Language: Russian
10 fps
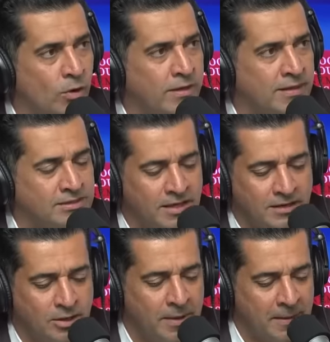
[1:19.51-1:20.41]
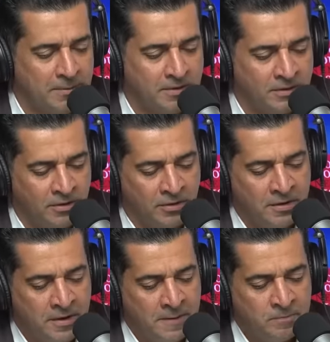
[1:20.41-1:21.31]
Итак, Том, как думаешь,
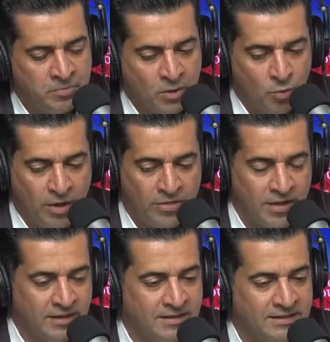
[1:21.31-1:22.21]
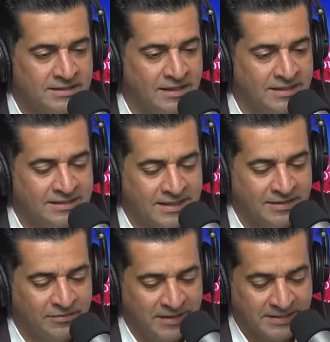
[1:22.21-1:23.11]
чем весь этот визит Зеленского
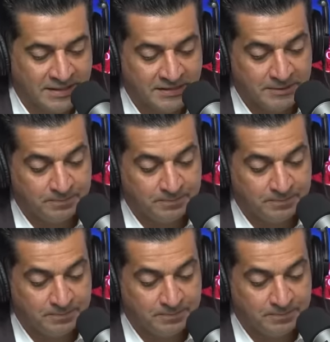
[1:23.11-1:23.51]
закончится?